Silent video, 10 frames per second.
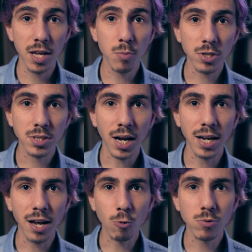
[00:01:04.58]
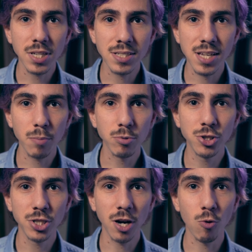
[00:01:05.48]
e mostrar ali alguns
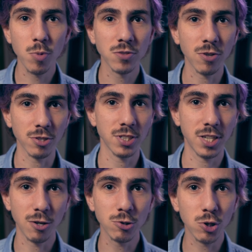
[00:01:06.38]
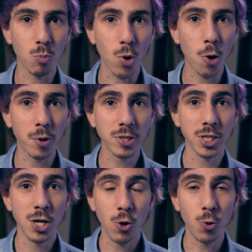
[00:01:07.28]
exemplos de algumas fotos que não são
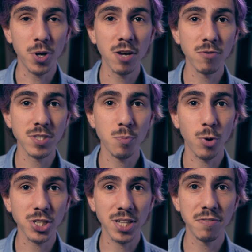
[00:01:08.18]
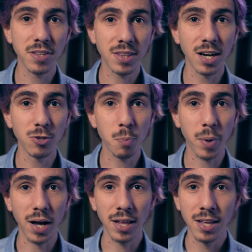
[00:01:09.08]
boas, o que, que você pode estar evitando
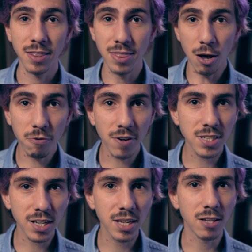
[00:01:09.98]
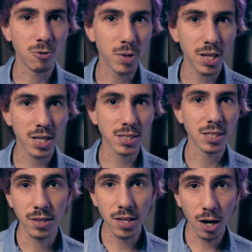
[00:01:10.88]
para não fazer aquilo, beleza?
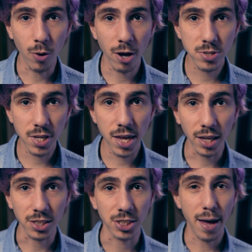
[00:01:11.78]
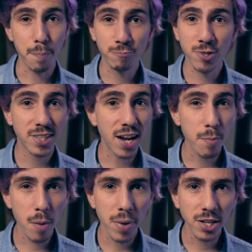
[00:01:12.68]
Então é o seguinte, é
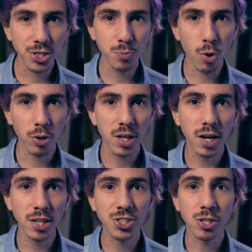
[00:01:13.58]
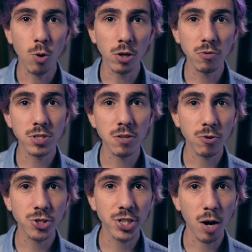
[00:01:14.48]
extremamente importante quando você
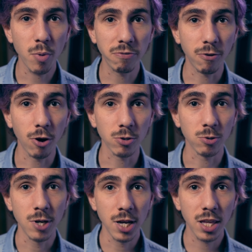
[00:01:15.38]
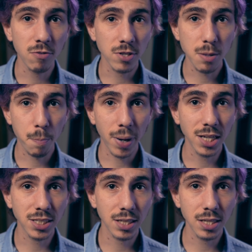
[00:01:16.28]
for tirar uma foto que você
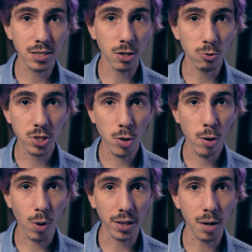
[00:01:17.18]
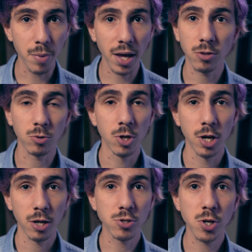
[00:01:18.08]
preste atenção no seu enquadramento
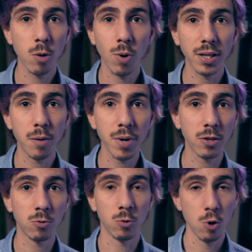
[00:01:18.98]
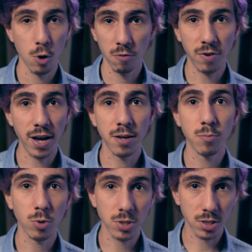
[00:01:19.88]
que o seu enquadramento vai
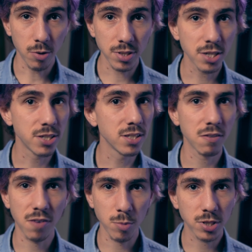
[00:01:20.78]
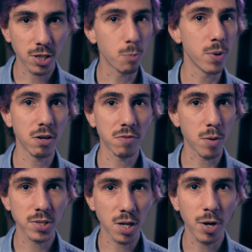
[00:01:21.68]
mostrar o skatista, vai mostrar o pique, vai
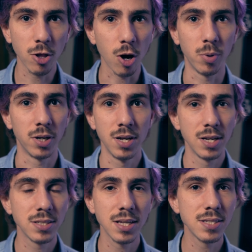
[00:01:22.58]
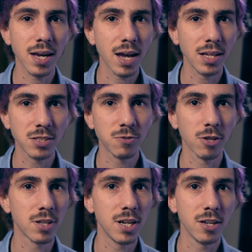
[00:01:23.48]
mostrar a manobra. Sem dizer aquelas
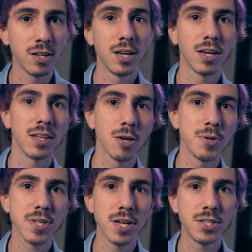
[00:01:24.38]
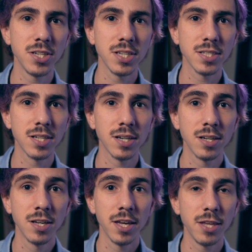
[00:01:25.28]
fotos ali que tem o um
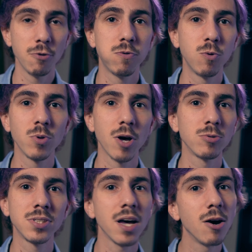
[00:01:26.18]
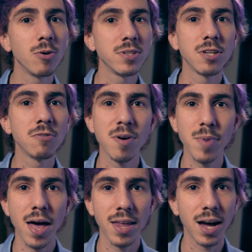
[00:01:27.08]
skatista e o fundo é o céu e você não vê
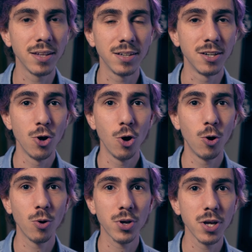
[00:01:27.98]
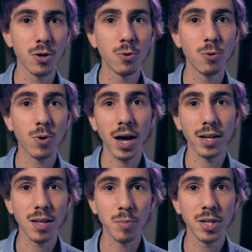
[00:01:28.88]
mais nada, ou que o
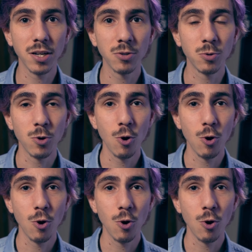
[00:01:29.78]
cara tá mandando